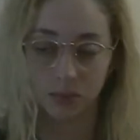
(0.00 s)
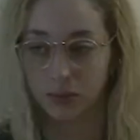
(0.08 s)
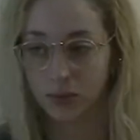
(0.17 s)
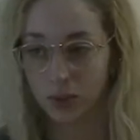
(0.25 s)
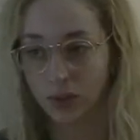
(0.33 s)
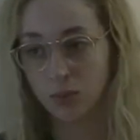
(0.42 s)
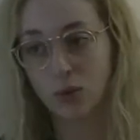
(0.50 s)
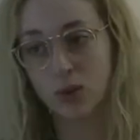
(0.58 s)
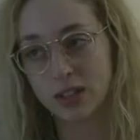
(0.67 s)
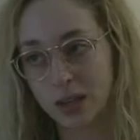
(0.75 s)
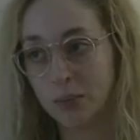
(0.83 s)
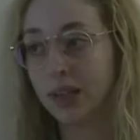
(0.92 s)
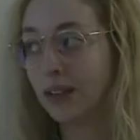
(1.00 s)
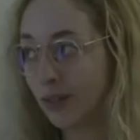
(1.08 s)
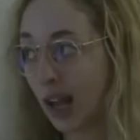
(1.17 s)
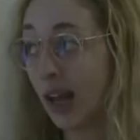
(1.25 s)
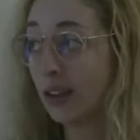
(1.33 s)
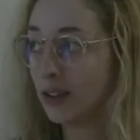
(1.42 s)
Tipo, foi uma coisa
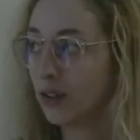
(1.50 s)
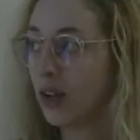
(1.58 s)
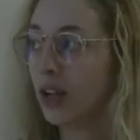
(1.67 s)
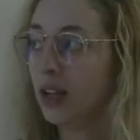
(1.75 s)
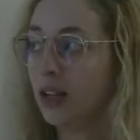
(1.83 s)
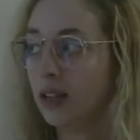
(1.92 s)
apalavrada, não é?